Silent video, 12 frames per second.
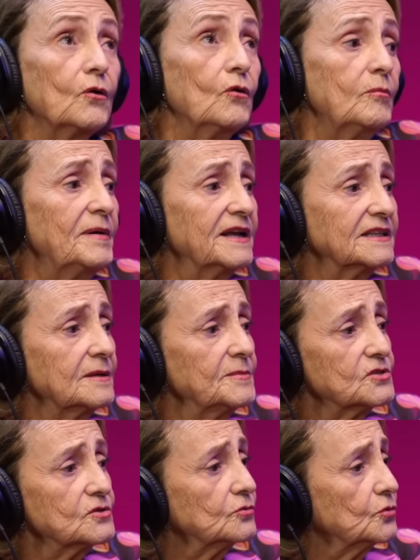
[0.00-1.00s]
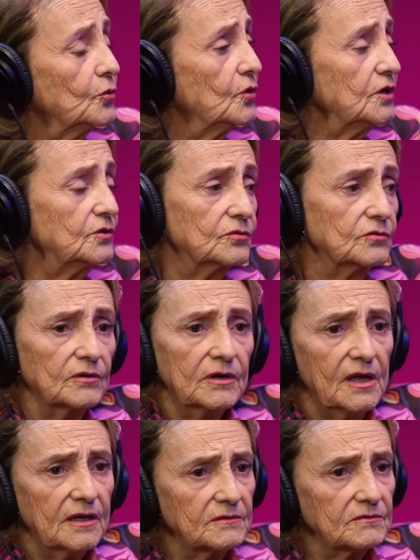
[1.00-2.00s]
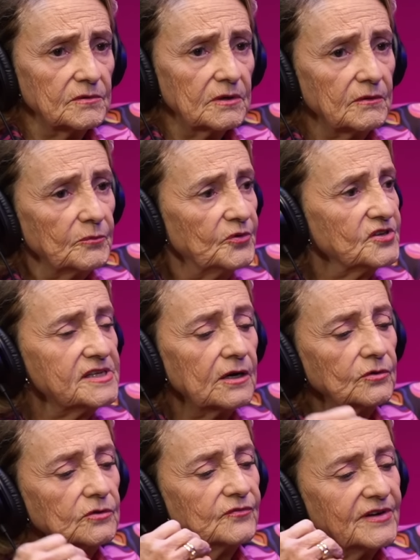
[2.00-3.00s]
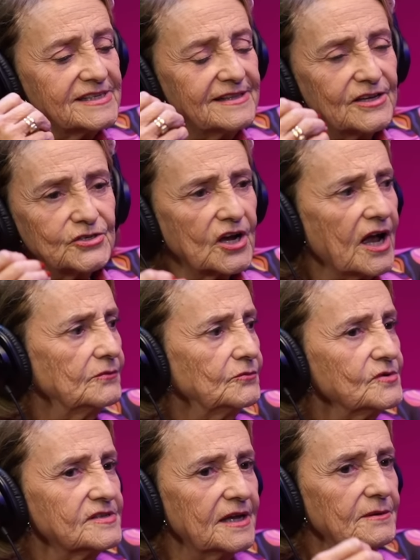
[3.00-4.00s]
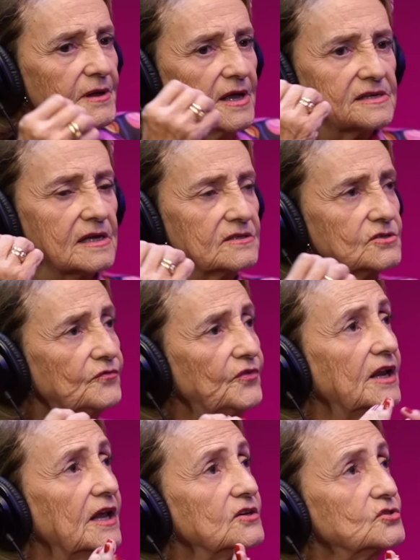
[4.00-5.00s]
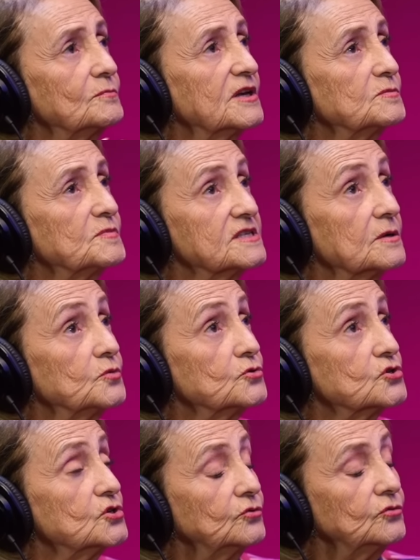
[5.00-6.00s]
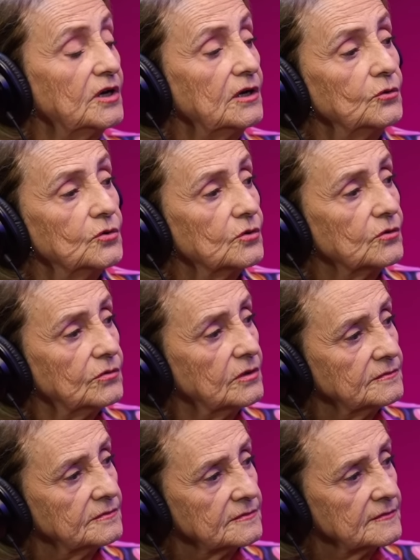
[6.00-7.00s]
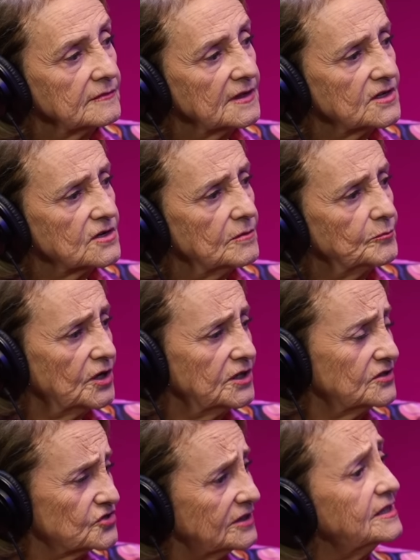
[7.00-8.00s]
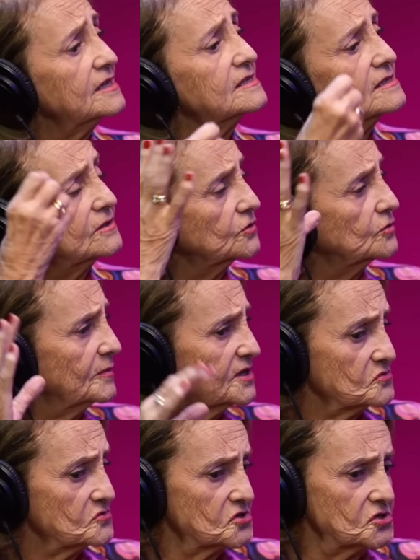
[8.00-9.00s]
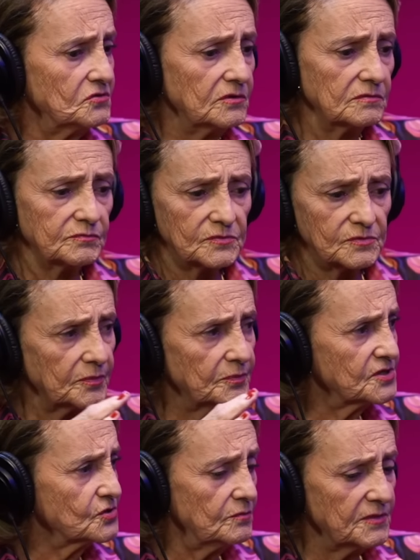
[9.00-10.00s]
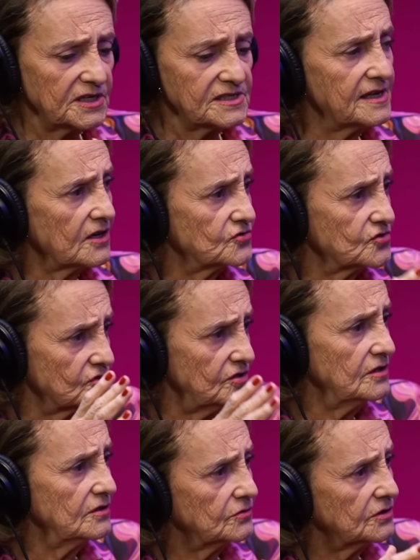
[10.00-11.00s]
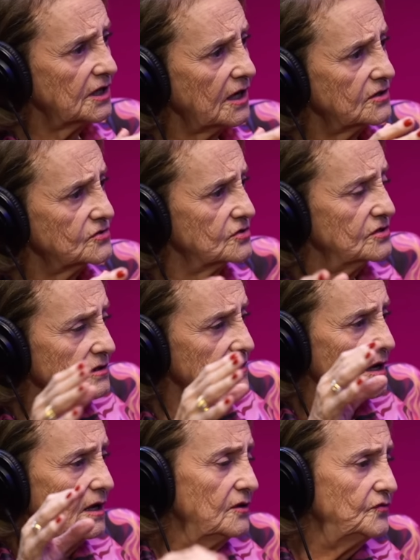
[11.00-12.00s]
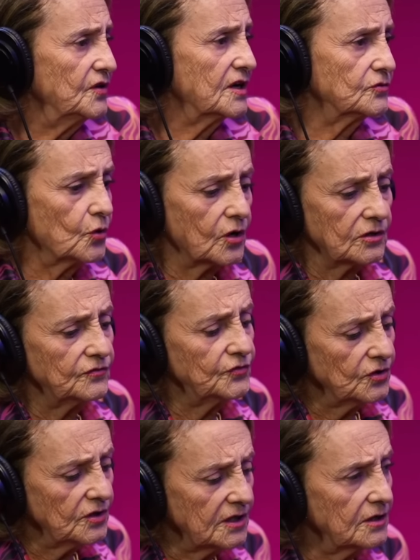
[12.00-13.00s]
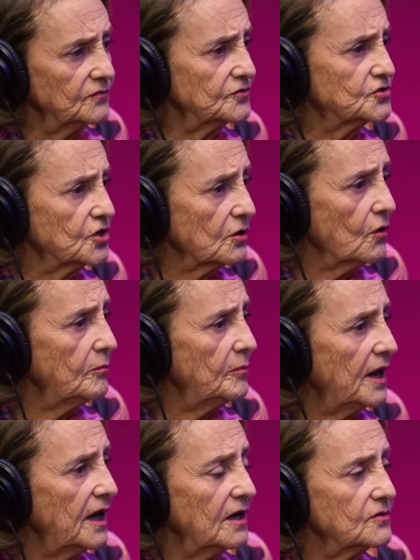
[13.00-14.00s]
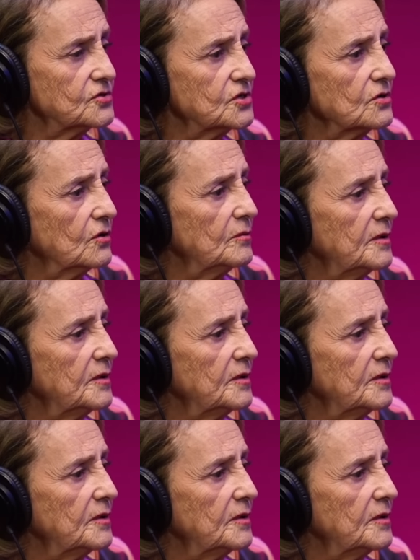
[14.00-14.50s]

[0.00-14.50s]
é completamente doido. Você, quando vai se dedicar, eu não sei, diferentemente, por exemplo, o Gil não é louco. Pode já ter sido, mas o Gil eu sou mais certinha, toda quietinha, fica tocando violão, Jingle Bell,